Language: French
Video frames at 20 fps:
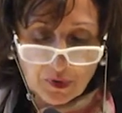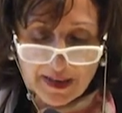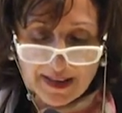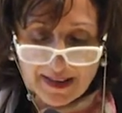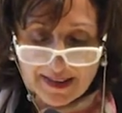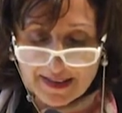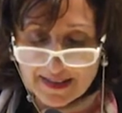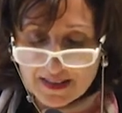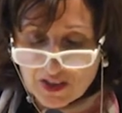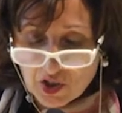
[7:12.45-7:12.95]
les
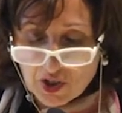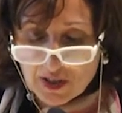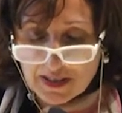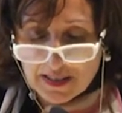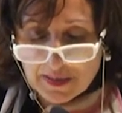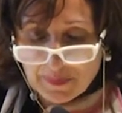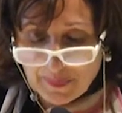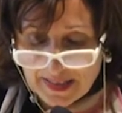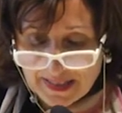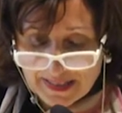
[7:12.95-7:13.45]
régimes
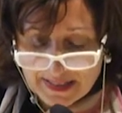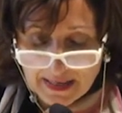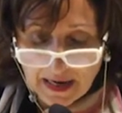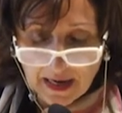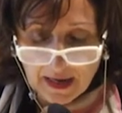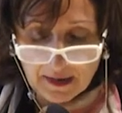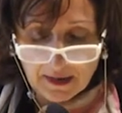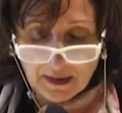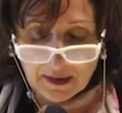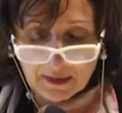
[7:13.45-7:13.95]

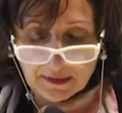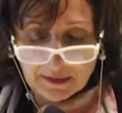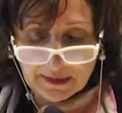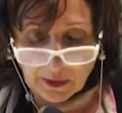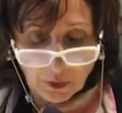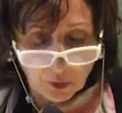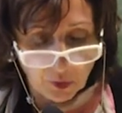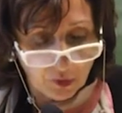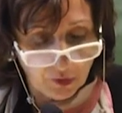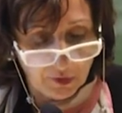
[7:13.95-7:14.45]
spéciales des
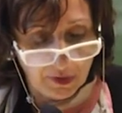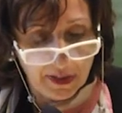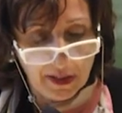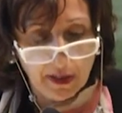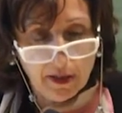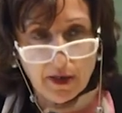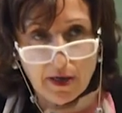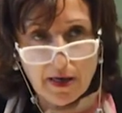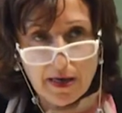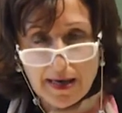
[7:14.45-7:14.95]
colonies